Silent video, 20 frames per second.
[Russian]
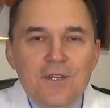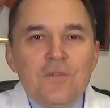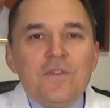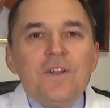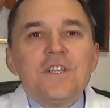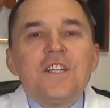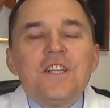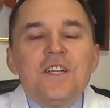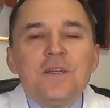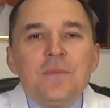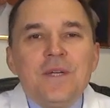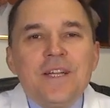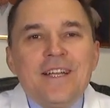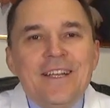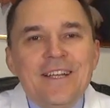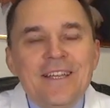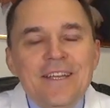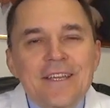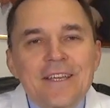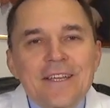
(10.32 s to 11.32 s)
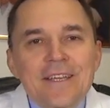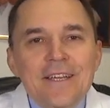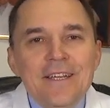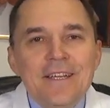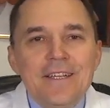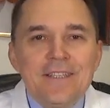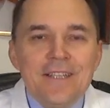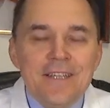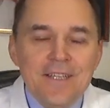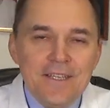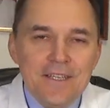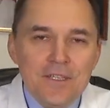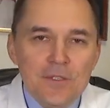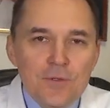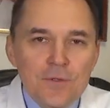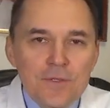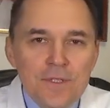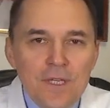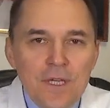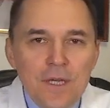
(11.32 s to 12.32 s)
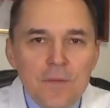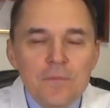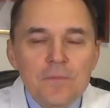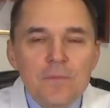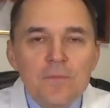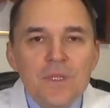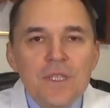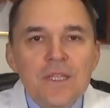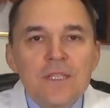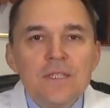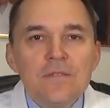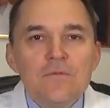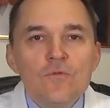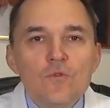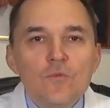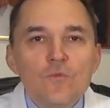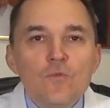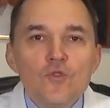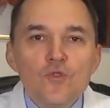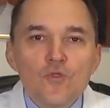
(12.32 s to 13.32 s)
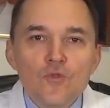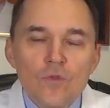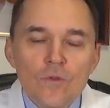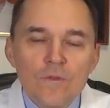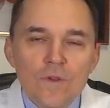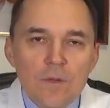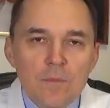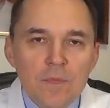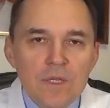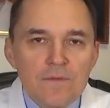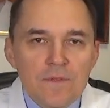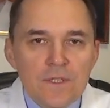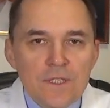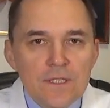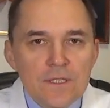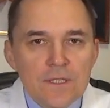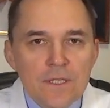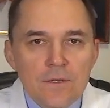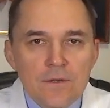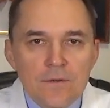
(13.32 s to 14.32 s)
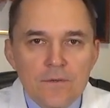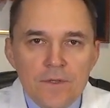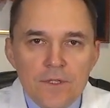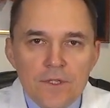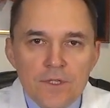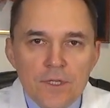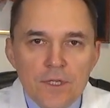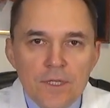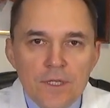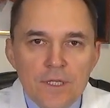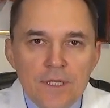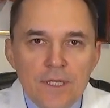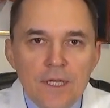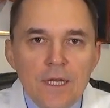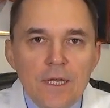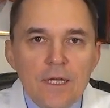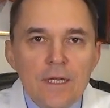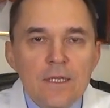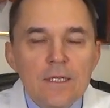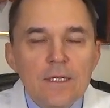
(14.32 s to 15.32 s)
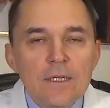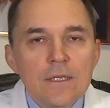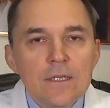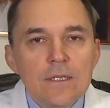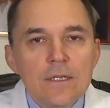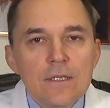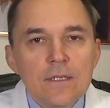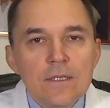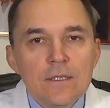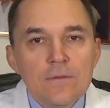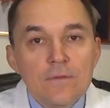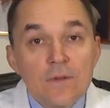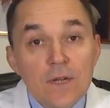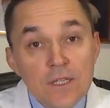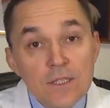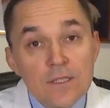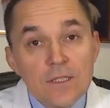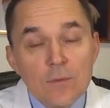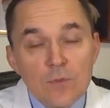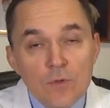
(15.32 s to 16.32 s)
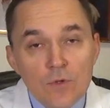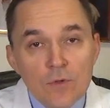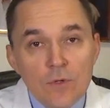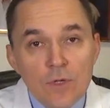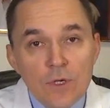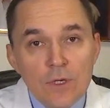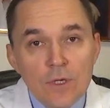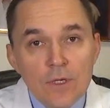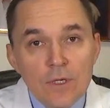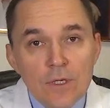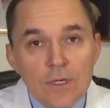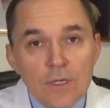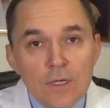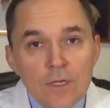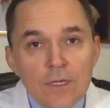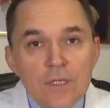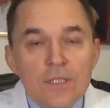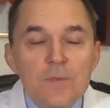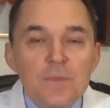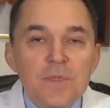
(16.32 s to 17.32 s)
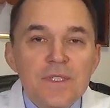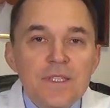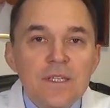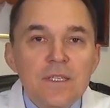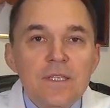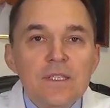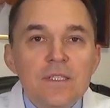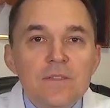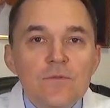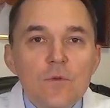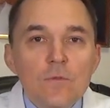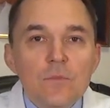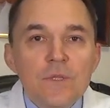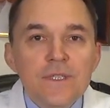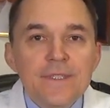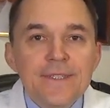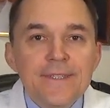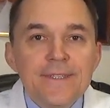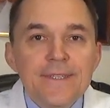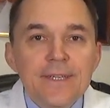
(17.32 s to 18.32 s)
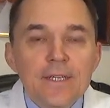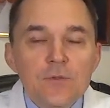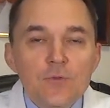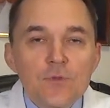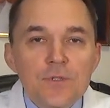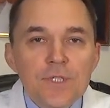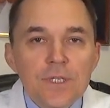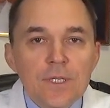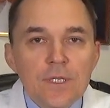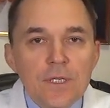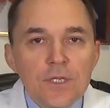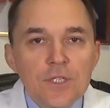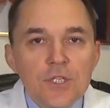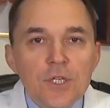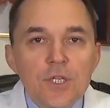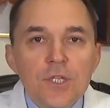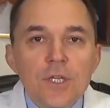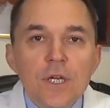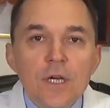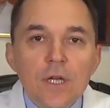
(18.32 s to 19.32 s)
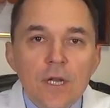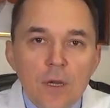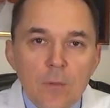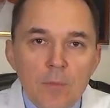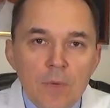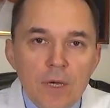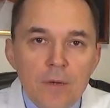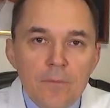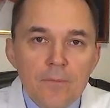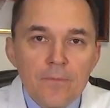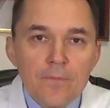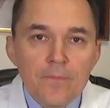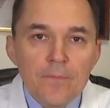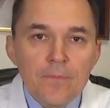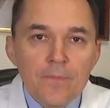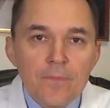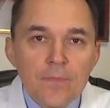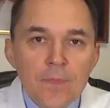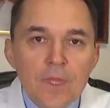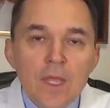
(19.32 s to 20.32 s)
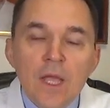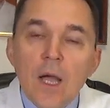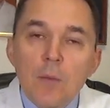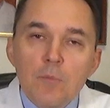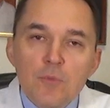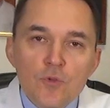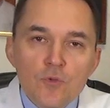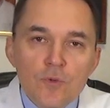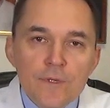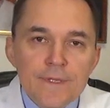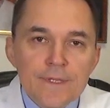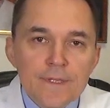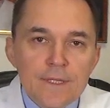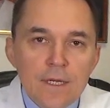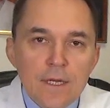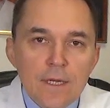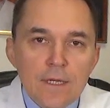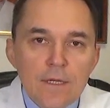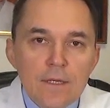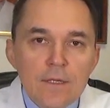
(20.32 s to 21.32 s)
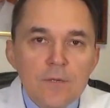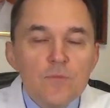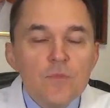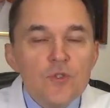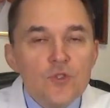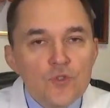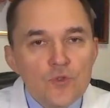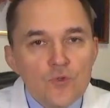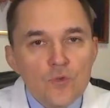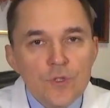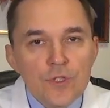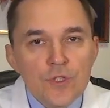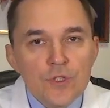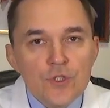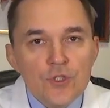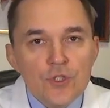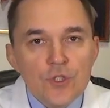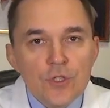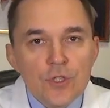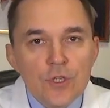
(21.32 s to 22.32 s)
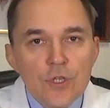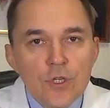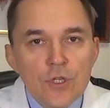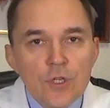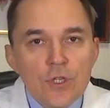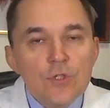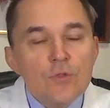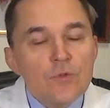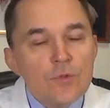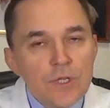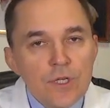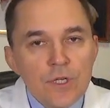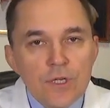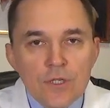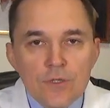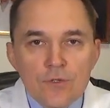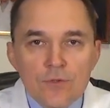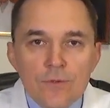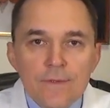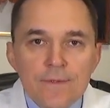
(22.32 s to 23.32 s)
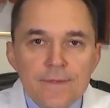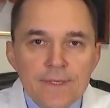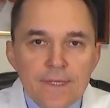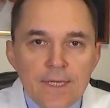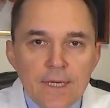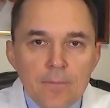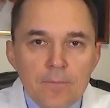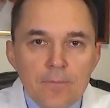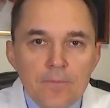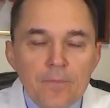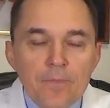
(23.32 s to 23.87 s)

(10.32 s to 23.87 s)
Уважаемые коллеги, дорогие друзья, меня зовут Бузунов Роман Вячеславович. Я врач-сомнолог, специалист в области диагностики лечения храпа, апноэ сна, бессонницы и других расстройств сна.